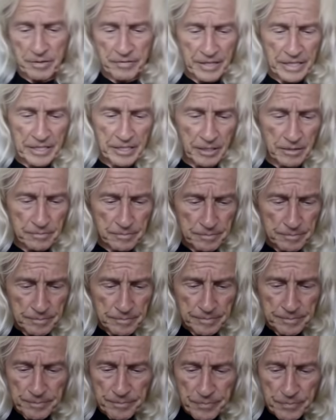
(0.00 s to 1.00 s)
immer weiter.
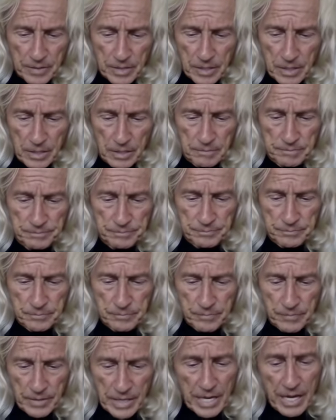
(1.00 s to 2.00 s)

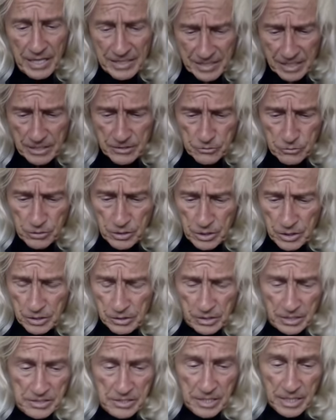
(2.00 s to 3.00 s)
Ähm, er hat also
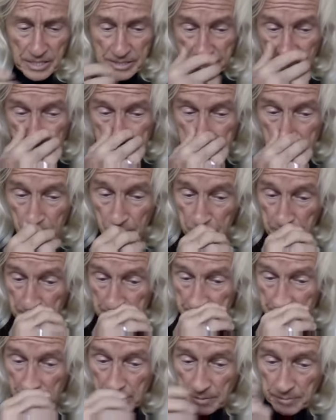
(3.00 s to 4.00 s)
hier, das sagt ja auch
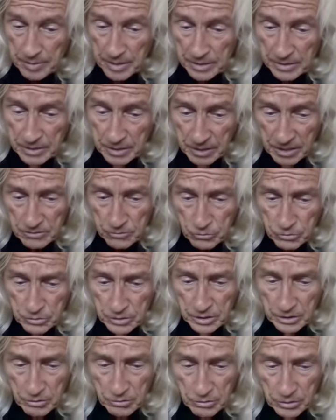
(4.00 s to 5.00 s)
ganz klar Mahatera
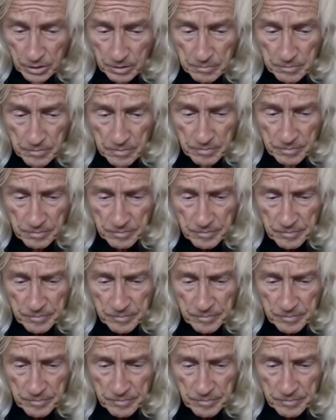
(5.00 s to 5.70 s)
Dr. Georg Grimm,